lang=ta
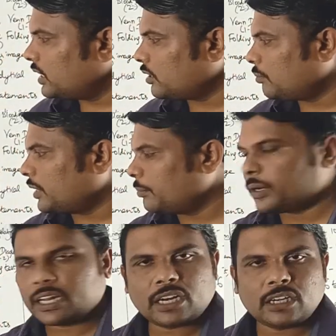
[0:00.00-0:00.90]
இது ரொம்ப
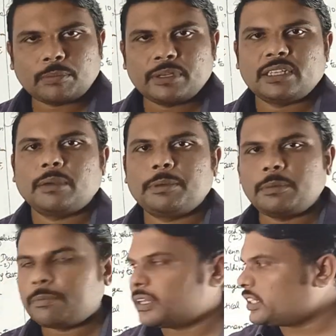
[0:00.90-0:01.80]
இம்பார்ட்டண்டான டாபிக்
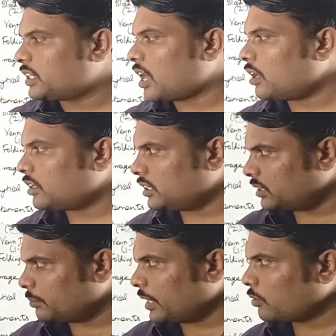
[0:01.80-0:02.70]
எப்பயுமே பார்த்தீங்கன்னா
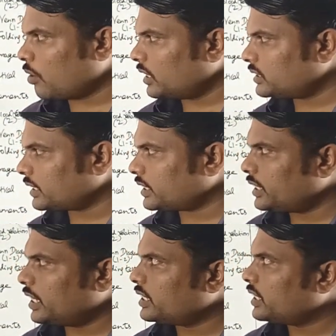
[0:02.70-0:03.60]
இந்த மாதிரி குவான்ட்
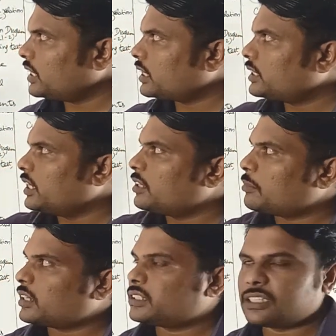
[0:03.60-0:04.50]
செக்ஷன் எடுத்துட்டீங்கன்னா
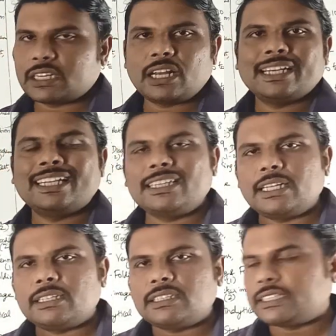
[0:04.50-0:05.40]
தேர்ட்டி மார்க்ஸ் இருக்குன்னா
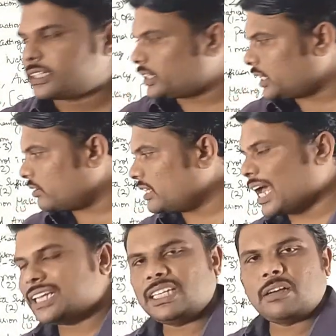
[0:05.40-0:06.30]
எந்த செக்ஷனில்
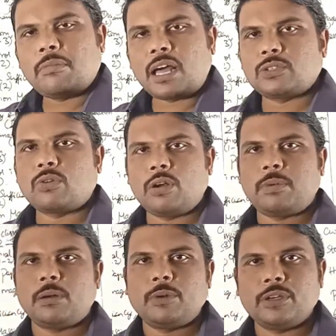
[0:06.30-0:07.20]
வந்து அதிக மார்க்
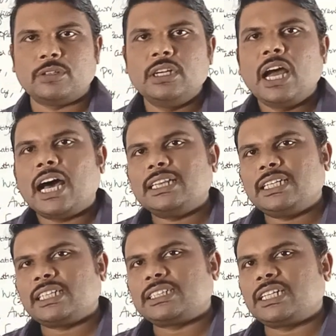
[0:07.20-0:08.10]
ஸ்கோர் பண்ண முடியும்
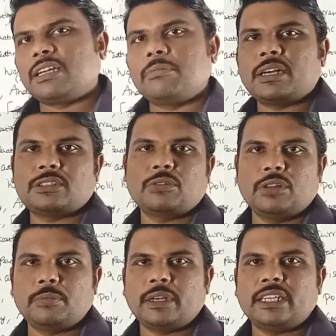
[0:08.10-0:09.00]
அந்த செக்ஷனுக்கு இம்பார்ட்டன்ஸ்
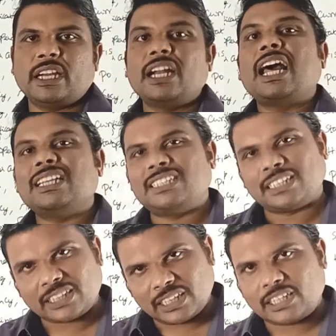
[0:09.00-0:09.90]
கொடுத்து படிங்க ஏன்னா அந்த
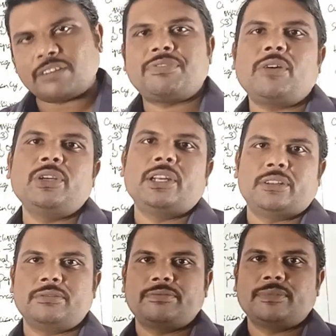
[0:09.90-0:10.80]
செக்ஷன் தான் டஃப்பாகவும்
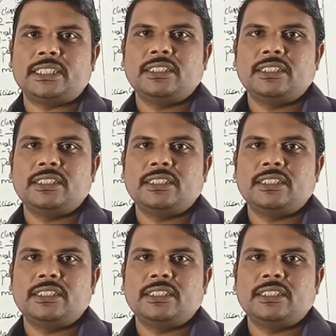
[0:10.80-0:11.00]
இருக்கும்